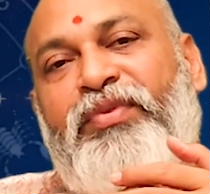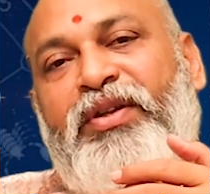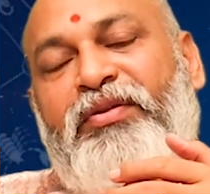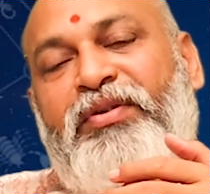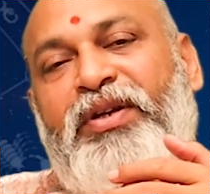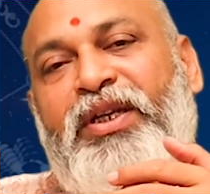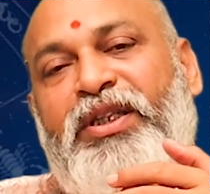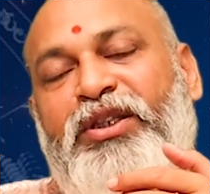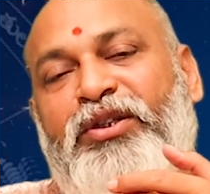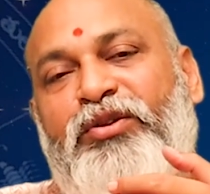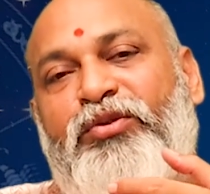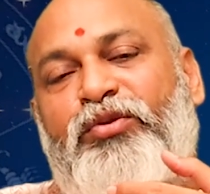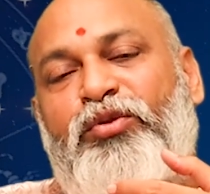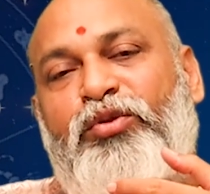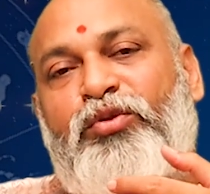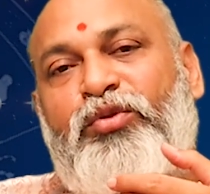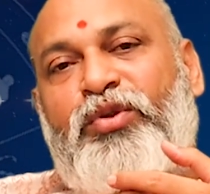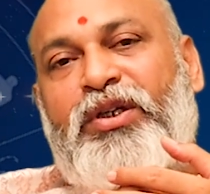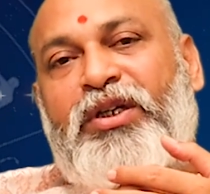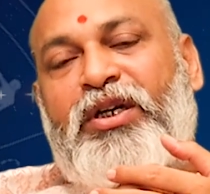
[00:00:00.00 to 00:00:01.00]
ఎవరైతే
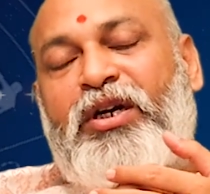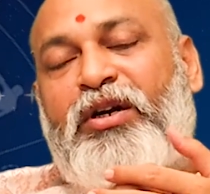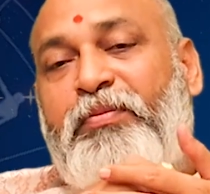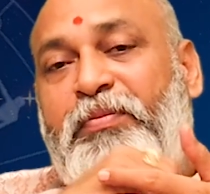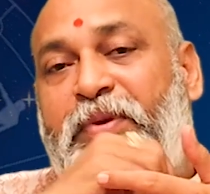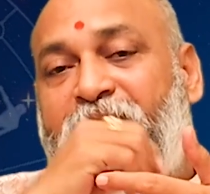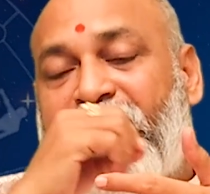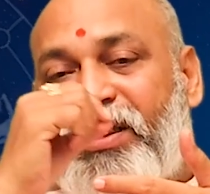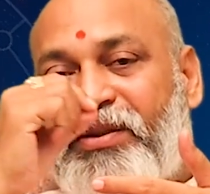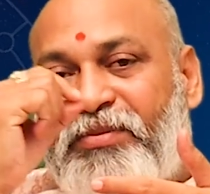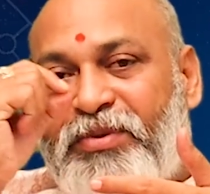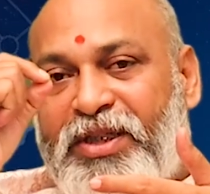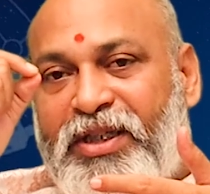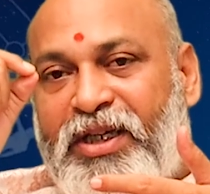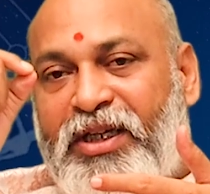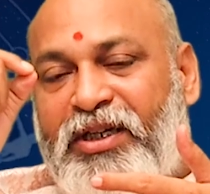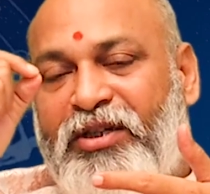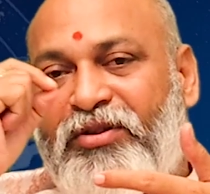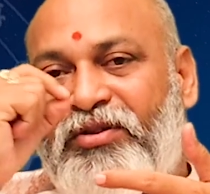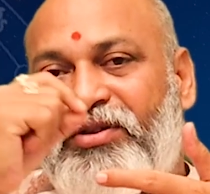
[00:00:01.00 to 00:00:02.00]
గురువు ఉన్నాడో పంచమ
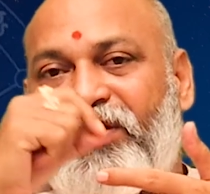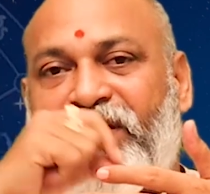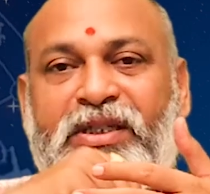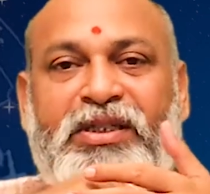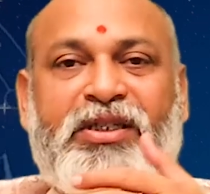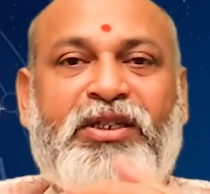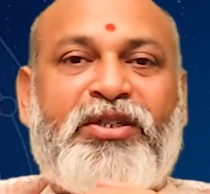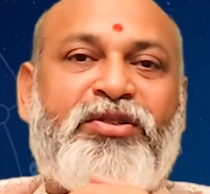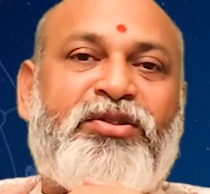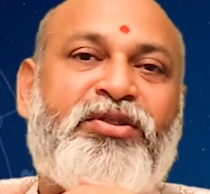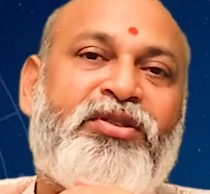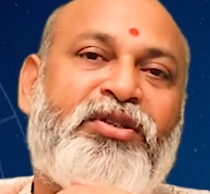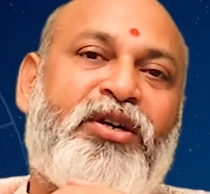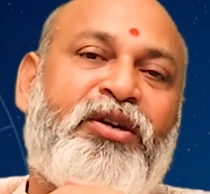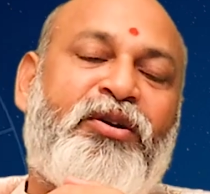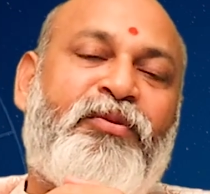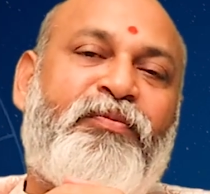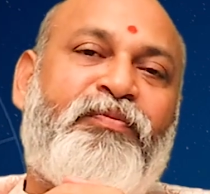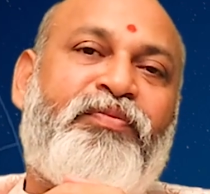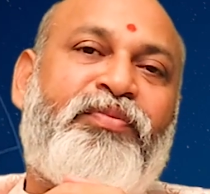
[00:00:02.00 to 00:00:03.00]
స్థానంలో
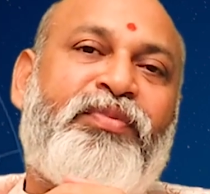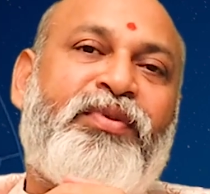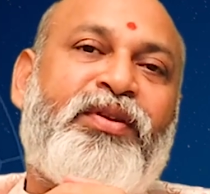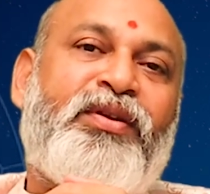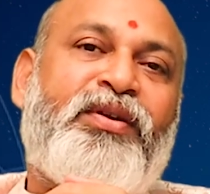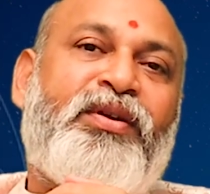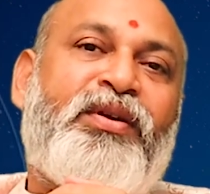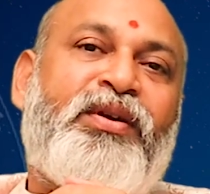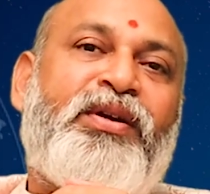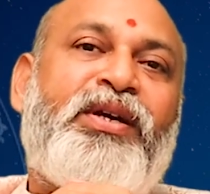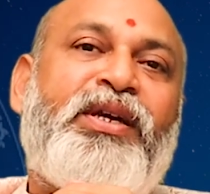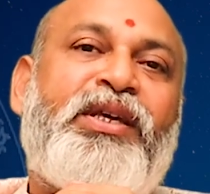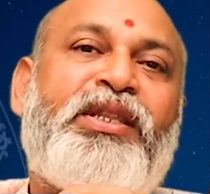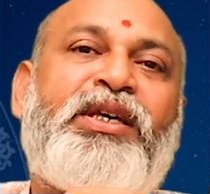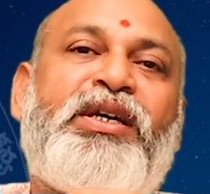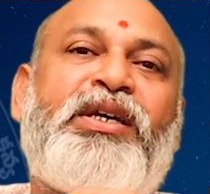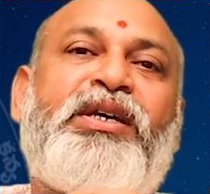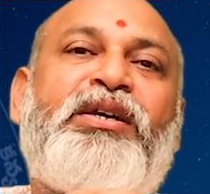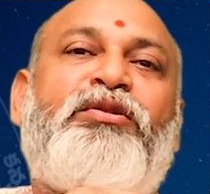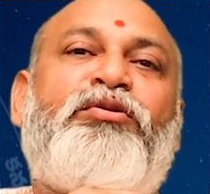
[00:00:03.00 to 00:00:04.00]
సంచరిస్తున్నాడు
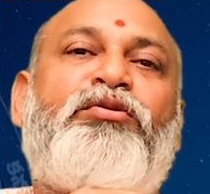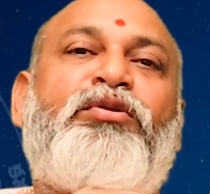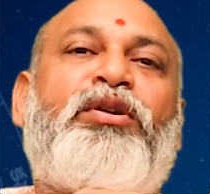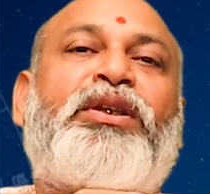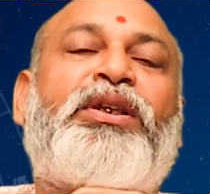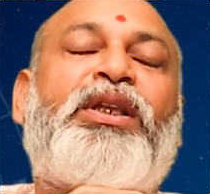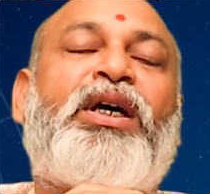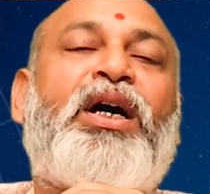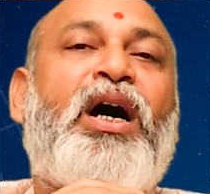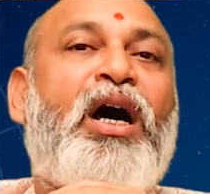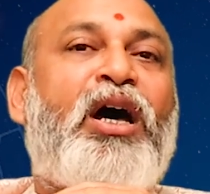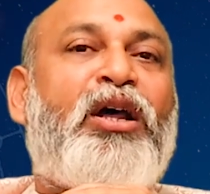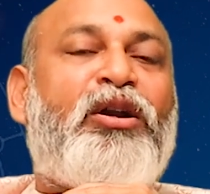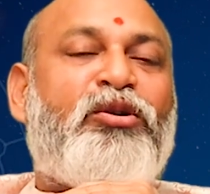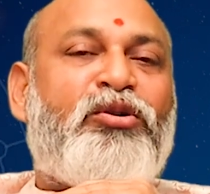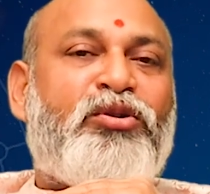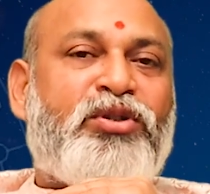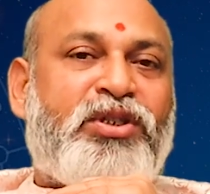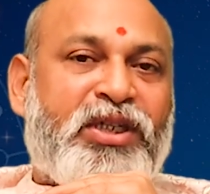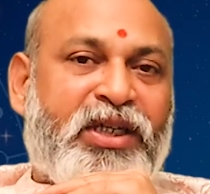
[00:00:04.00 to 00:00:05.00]
ఇది కొత్త
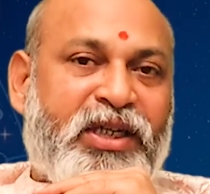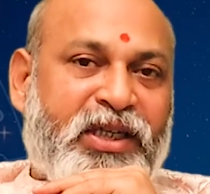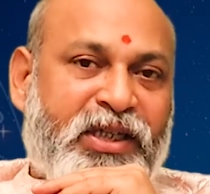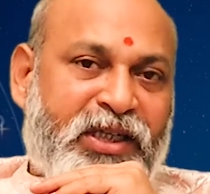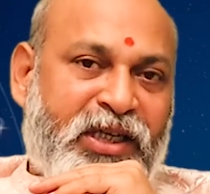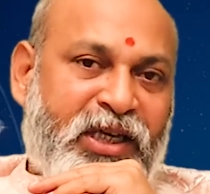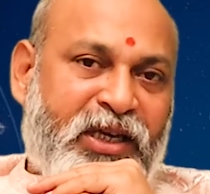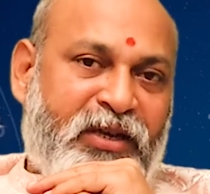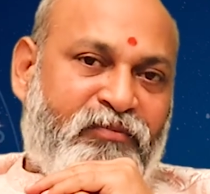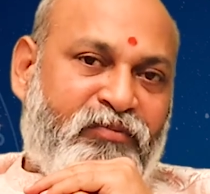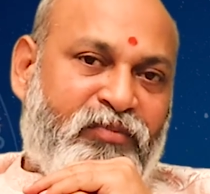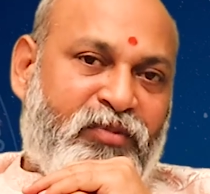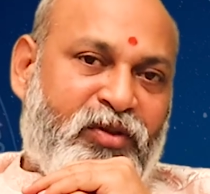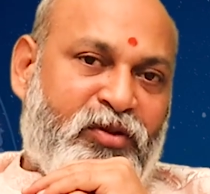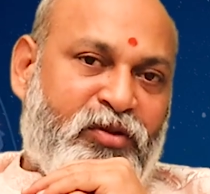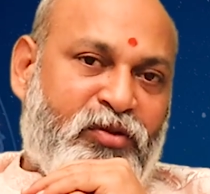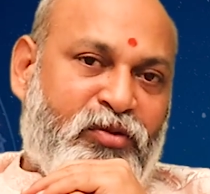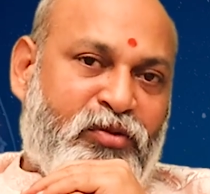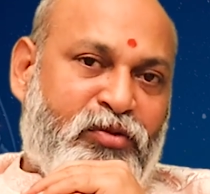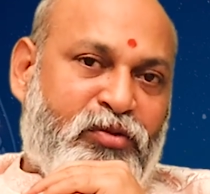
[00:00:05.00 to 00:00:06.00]
ఆలోచనకి
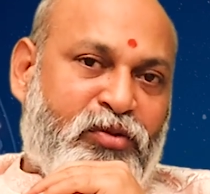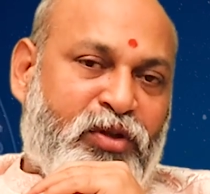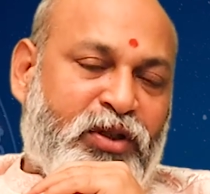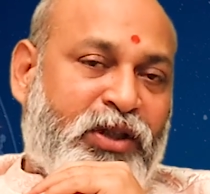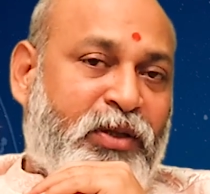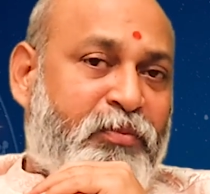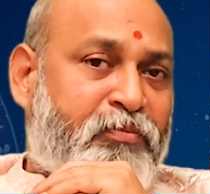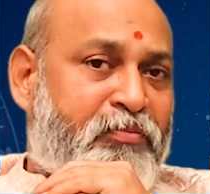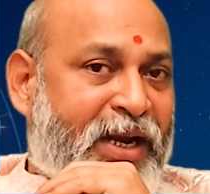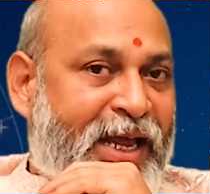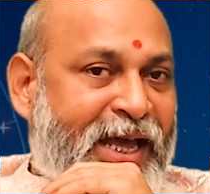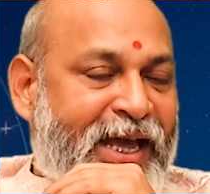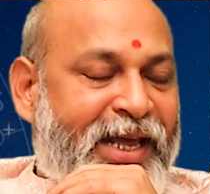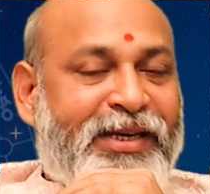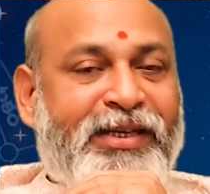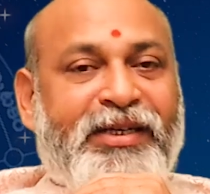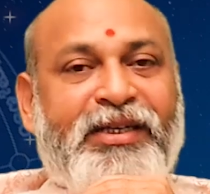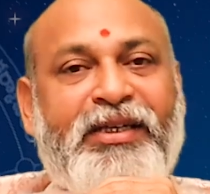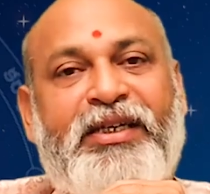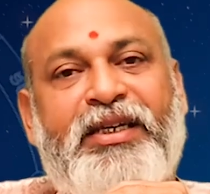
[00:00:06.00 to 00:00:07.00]
కొత్త
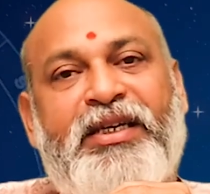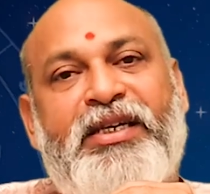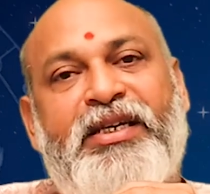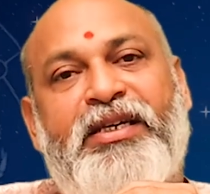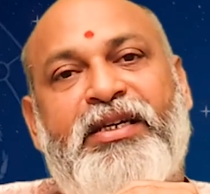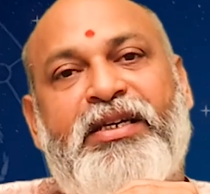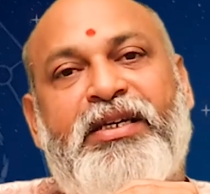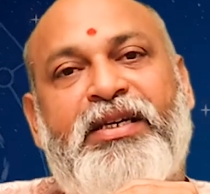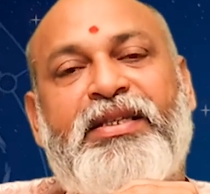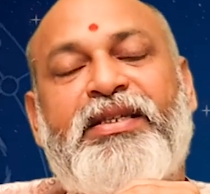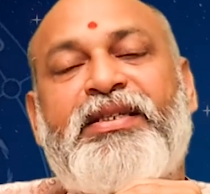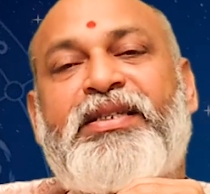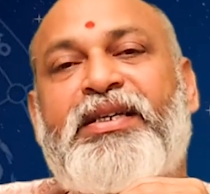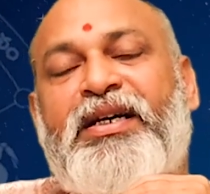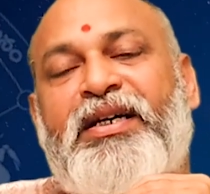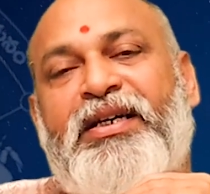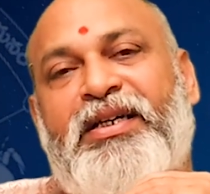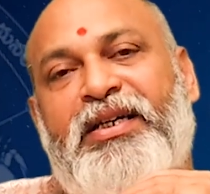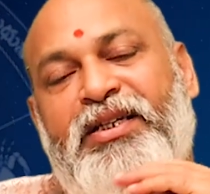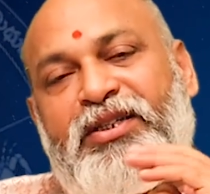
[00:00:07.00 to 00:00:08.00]
ప్లానింగ్కి ఇది
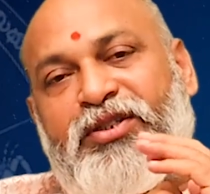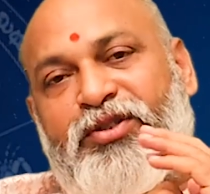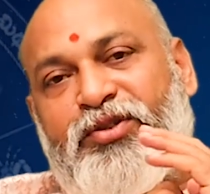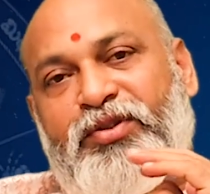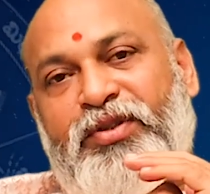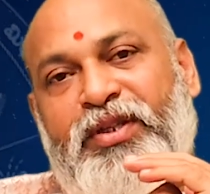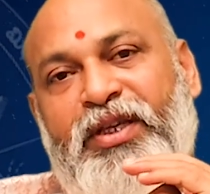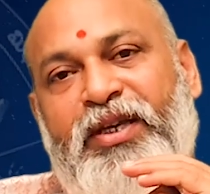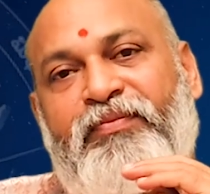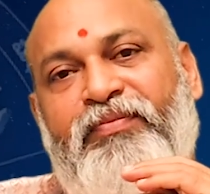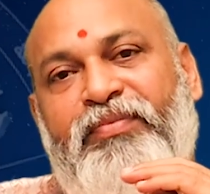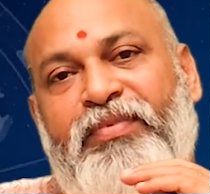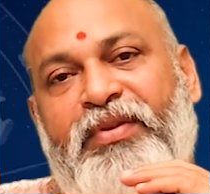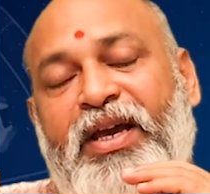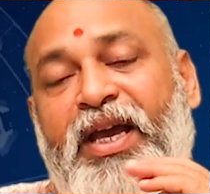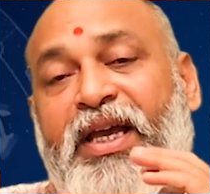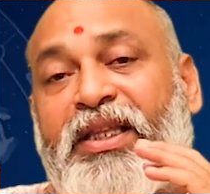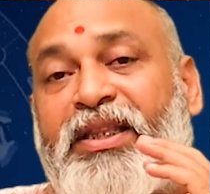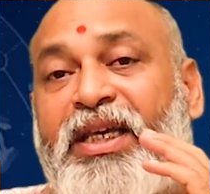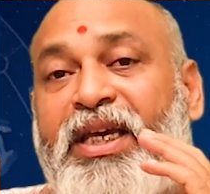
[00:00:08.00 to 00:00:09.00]
సహకరిస్తుంది
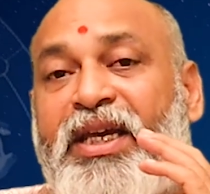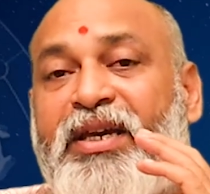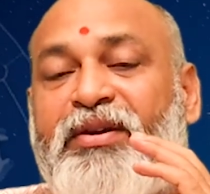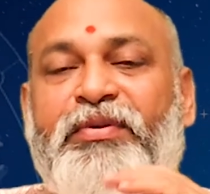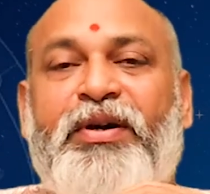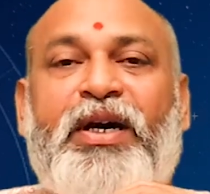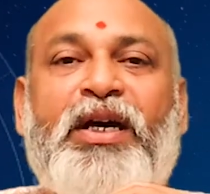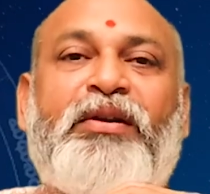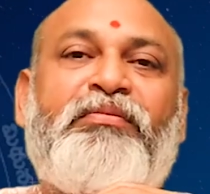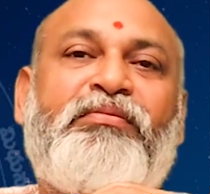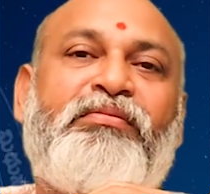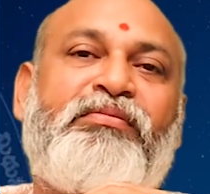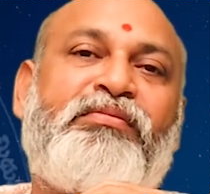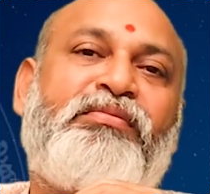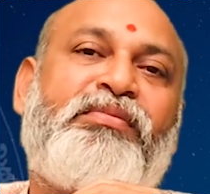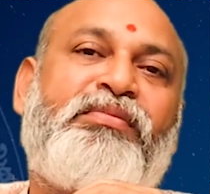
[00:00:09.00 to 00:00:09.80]
అయితే ఈ వారం